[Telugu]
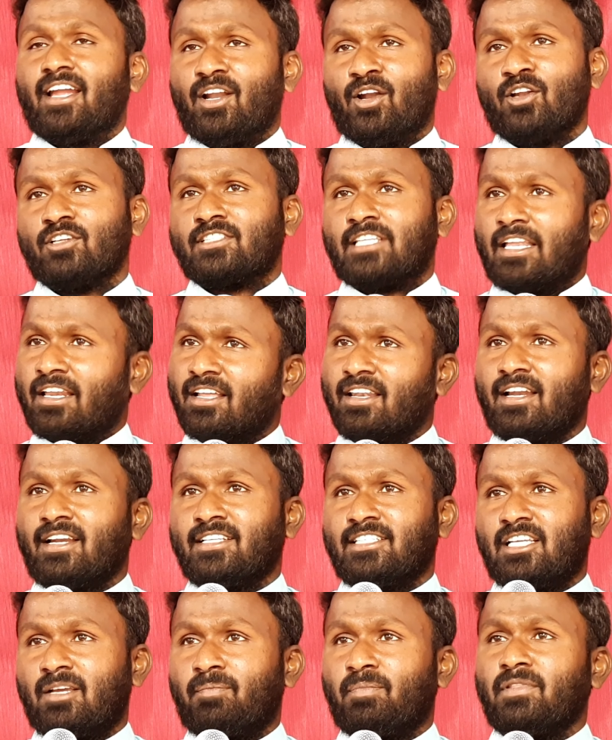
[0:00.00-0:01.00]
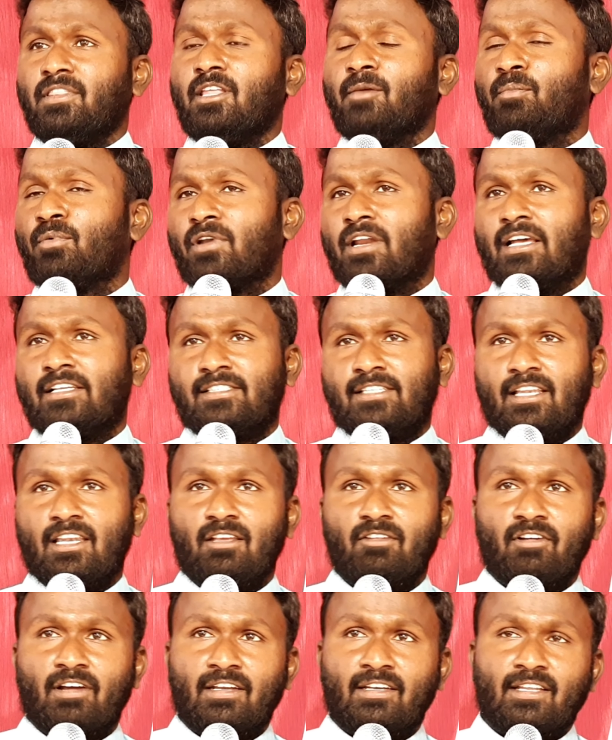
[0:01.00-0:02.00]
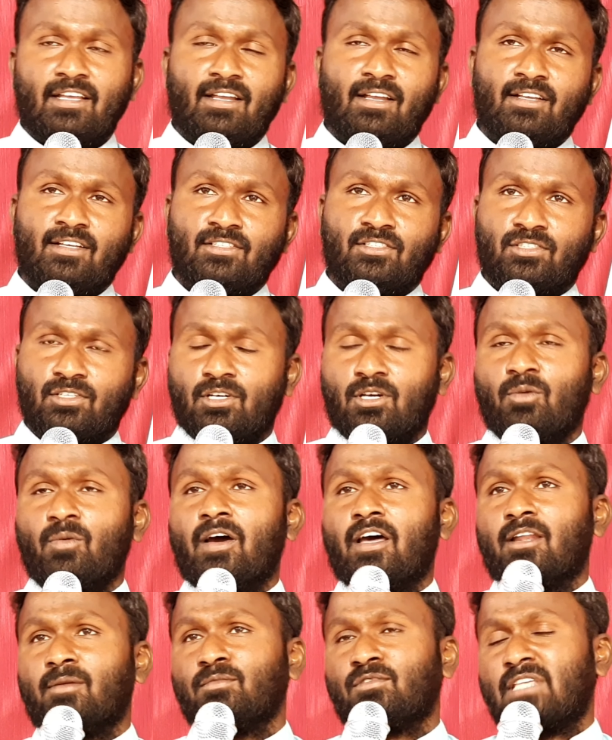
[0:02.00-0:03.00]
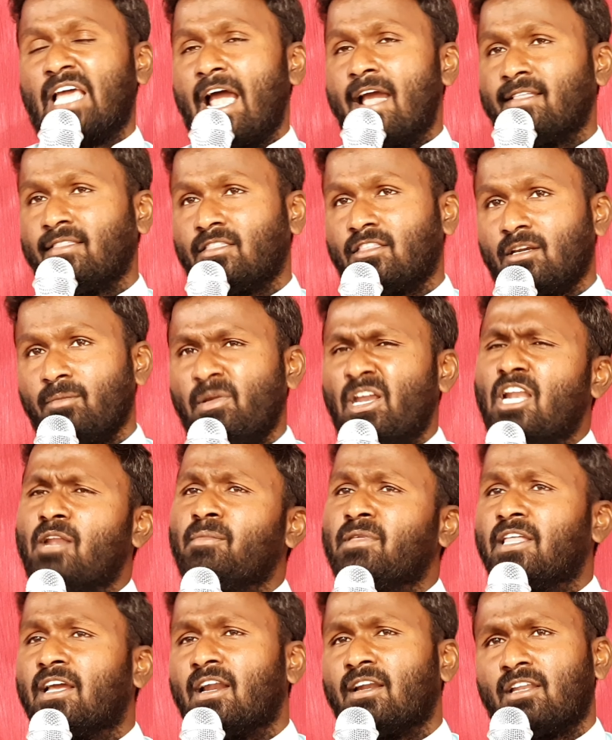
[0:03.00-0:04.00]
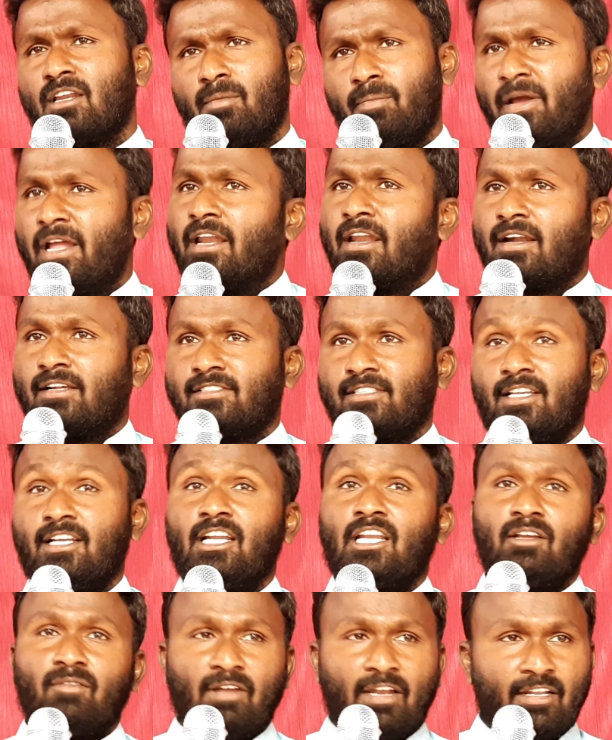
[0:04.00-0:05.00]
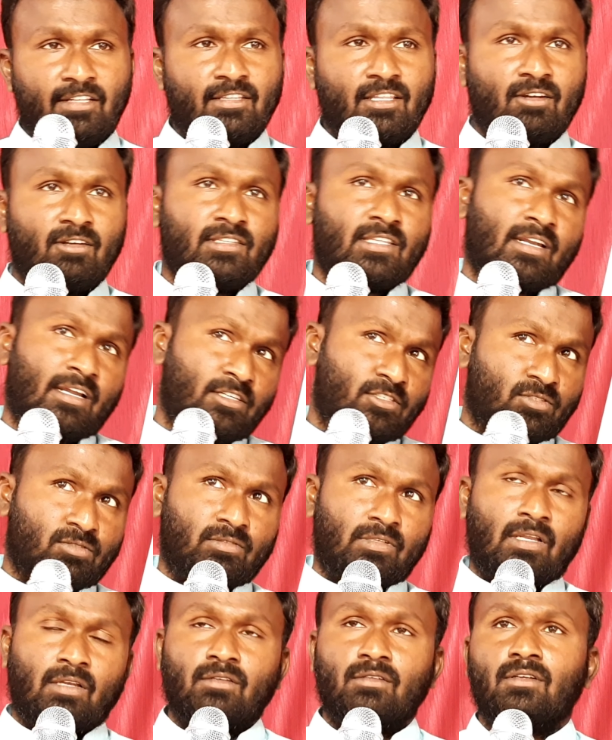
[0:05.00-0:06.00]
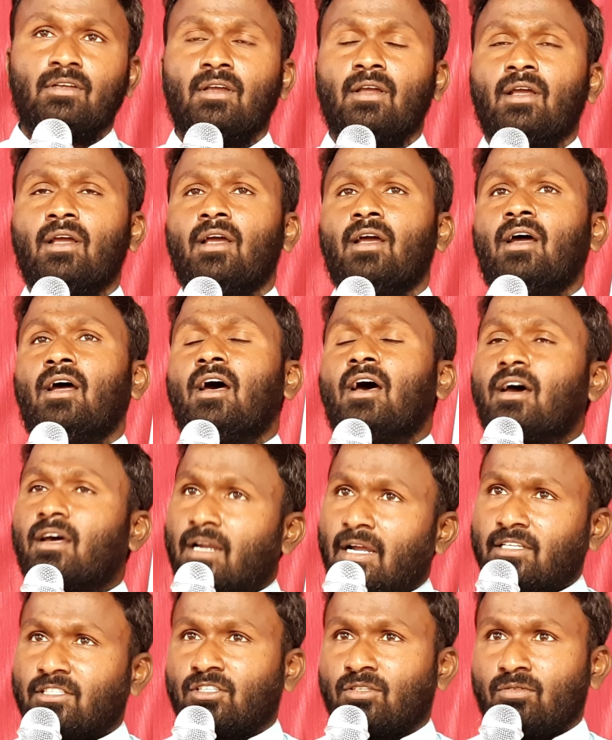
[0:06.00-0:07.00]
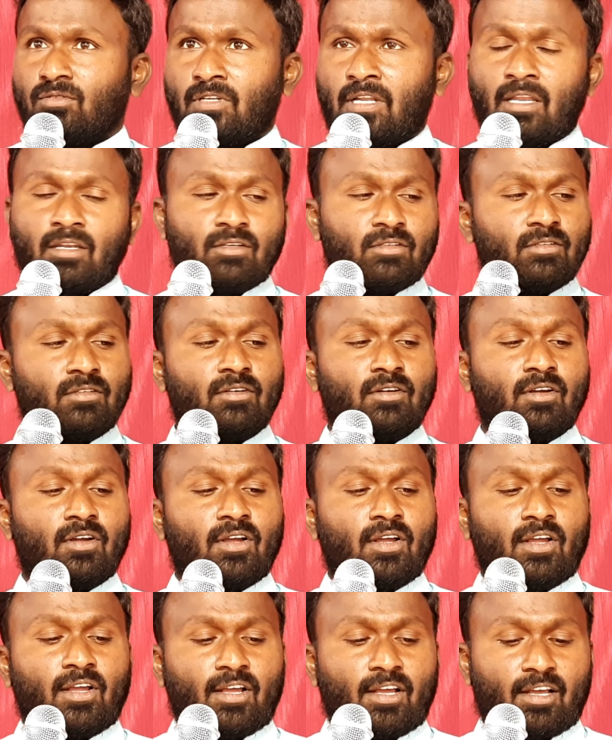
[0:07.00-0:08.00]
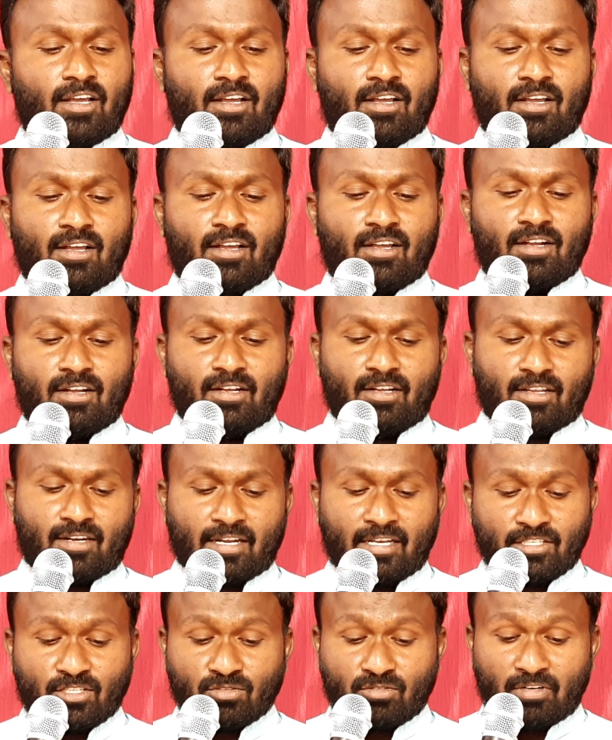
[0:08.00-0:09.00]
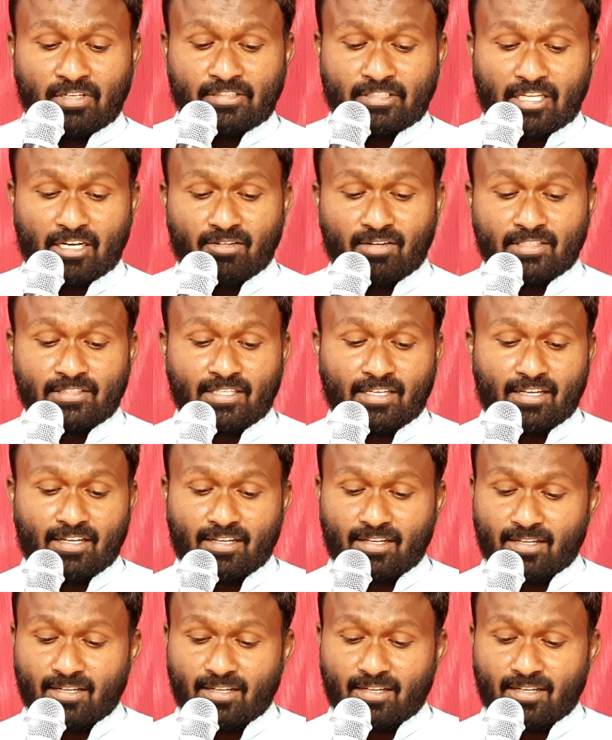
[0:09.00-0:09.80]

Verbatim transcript: ఇంట్లో సరుకులన్నీ చెప్పింది ఎప్పుడు రాస్తాను ఇవి అంటే శుక్రవారం సాయంత్రం ఎనిమిది గంటల పైన రాసాను ఇంటికి వెళ్ళిన తర్వాత రాసుకున్నాను రాసుకున్నాను రాసుకున్న తర్వాత